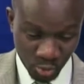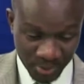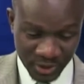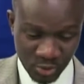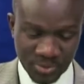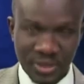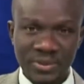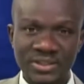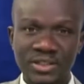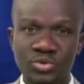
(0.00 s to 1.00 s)
rubrique qui nous
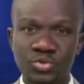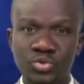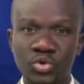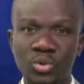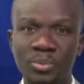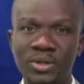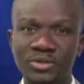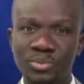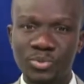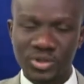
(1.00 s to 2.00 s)
permet chaque jour de
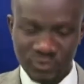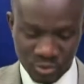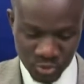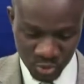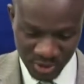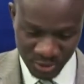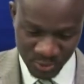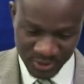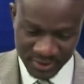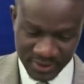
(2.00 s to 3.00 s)
comprendre un peu l'évolution de
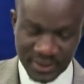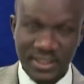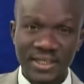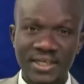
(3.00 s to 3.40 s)
l'actualité